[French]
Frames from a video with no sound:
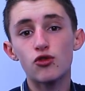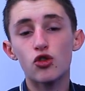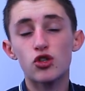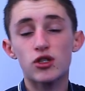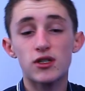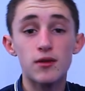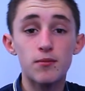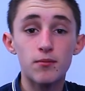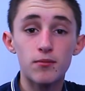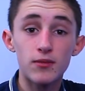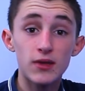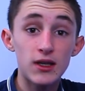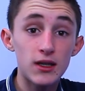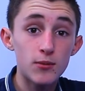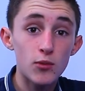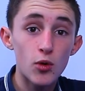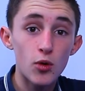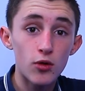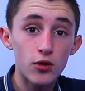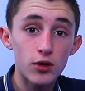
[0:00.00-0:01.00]
Donc
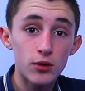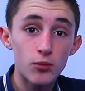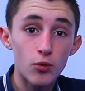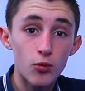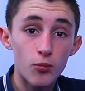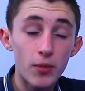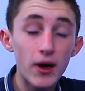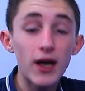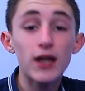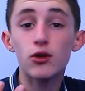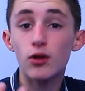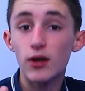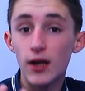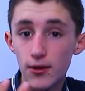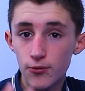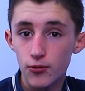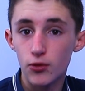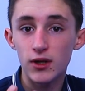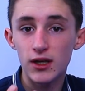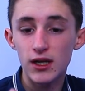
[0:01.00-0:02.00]
il me, prête
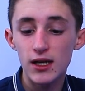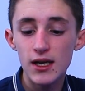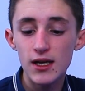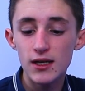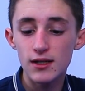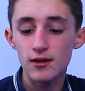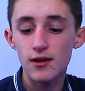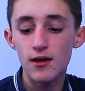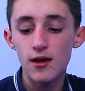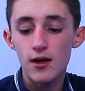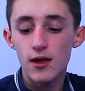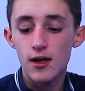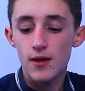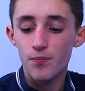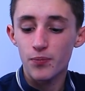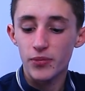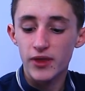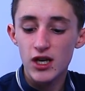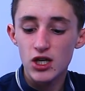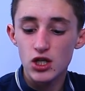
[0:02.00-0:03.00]
l'iPhone X
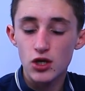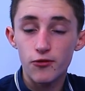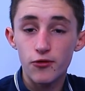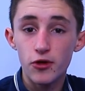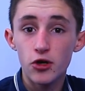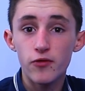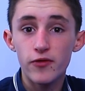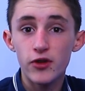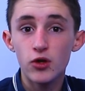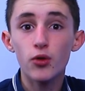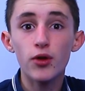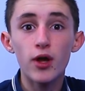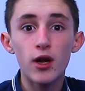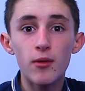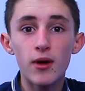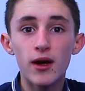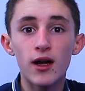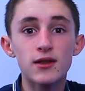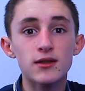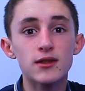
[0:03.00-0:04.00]
et j'en fais une vidéo dans
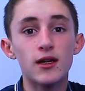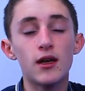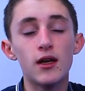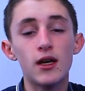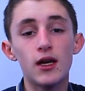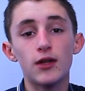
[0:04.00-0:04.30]
le magasin.